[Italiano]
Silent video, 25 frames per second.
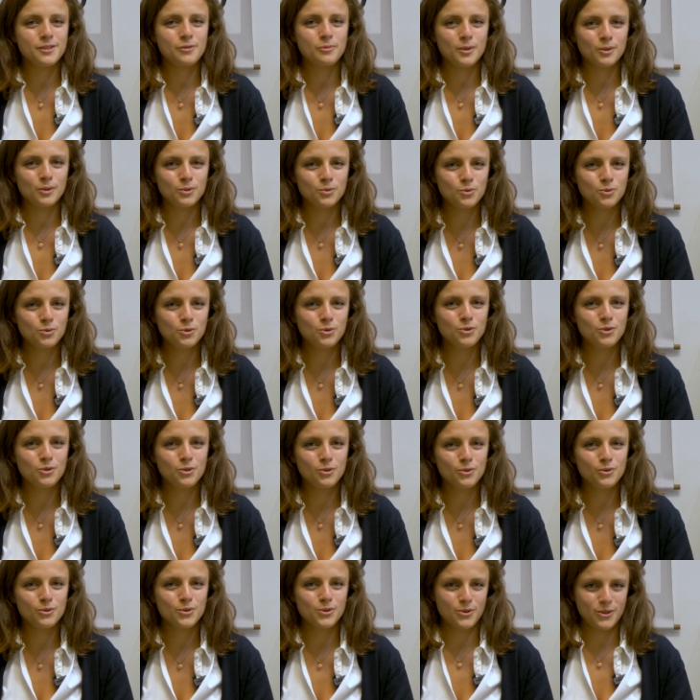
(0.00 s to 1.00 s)
soprattutto di
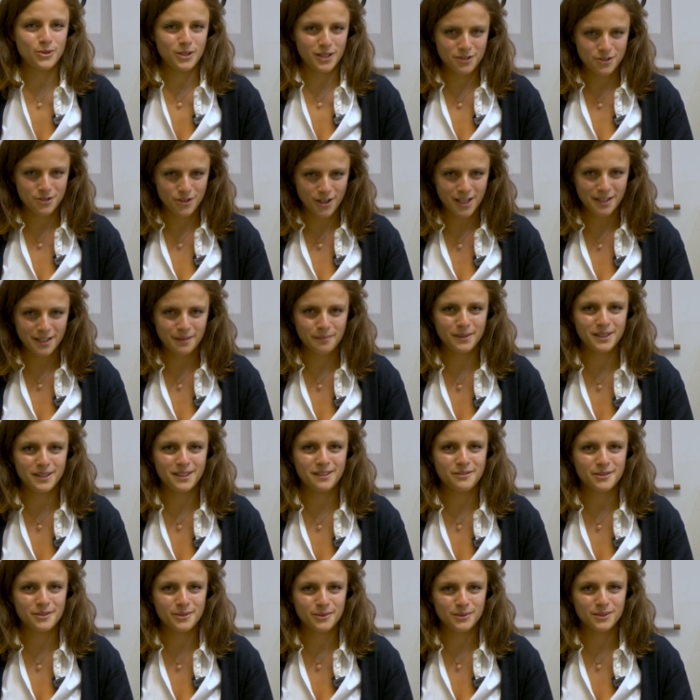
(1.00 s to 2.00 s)
non scoraggiarmi
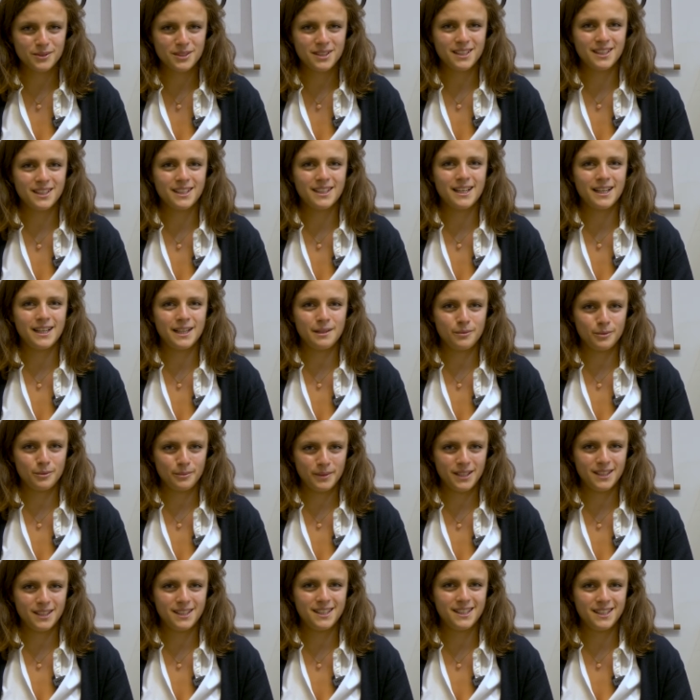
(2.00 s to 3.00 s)
di fronte ai
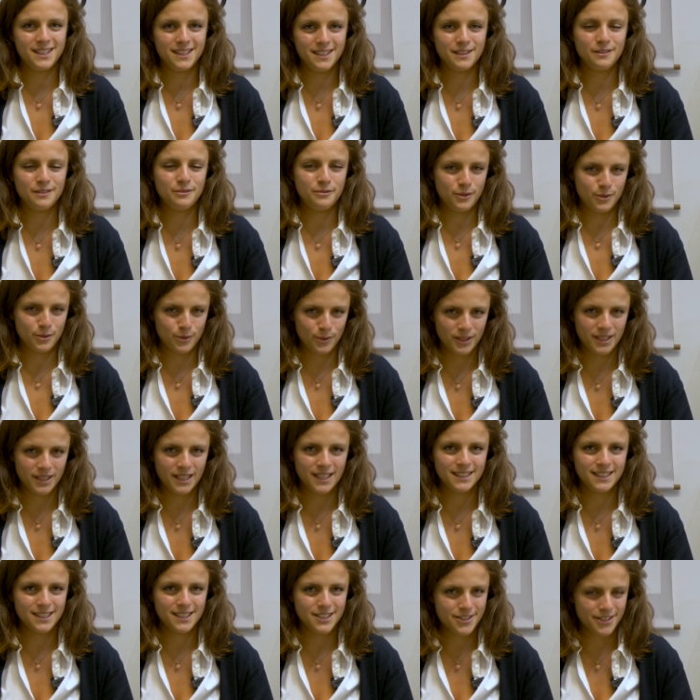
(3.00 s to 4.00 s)
momenti di
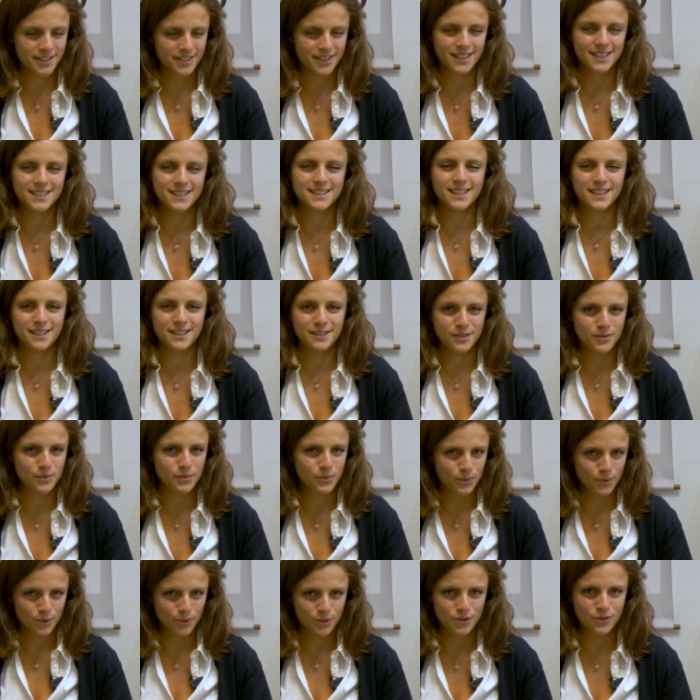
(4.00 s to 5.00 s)
difficoltà e di incertezza che di
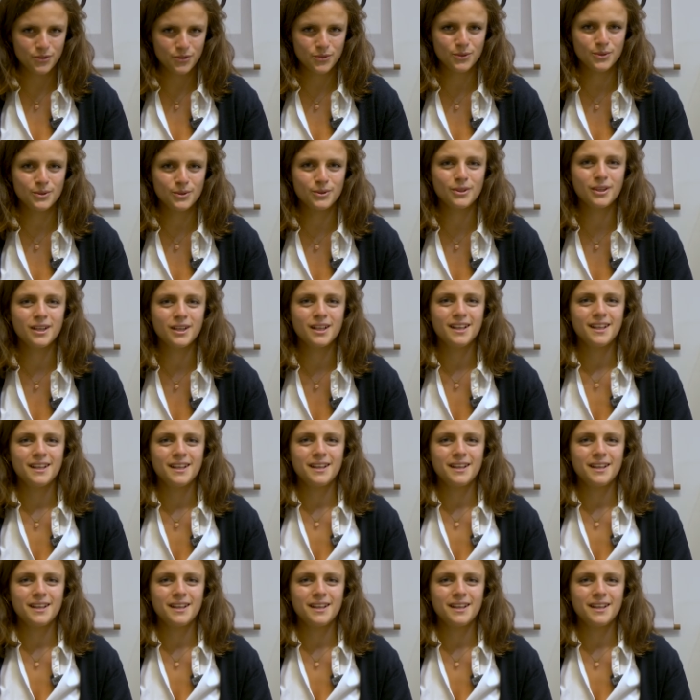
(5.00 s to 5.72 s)
sicuro ci sono,